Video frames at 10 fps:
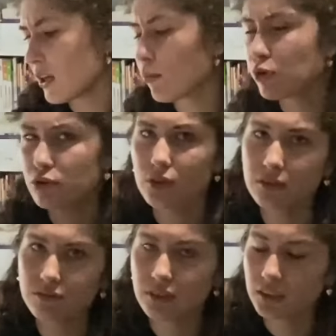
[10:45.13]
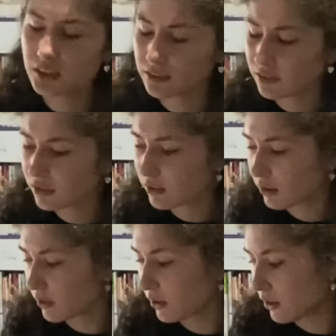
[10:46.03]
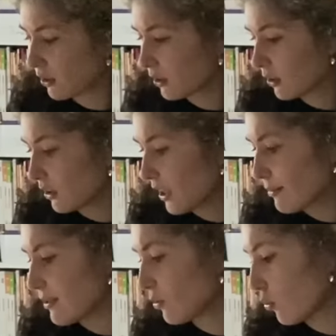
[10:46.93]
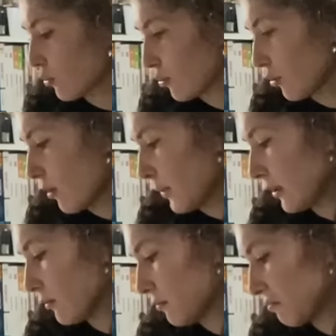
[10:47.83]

ya boşlarım var ya da hepsi doğru. Ama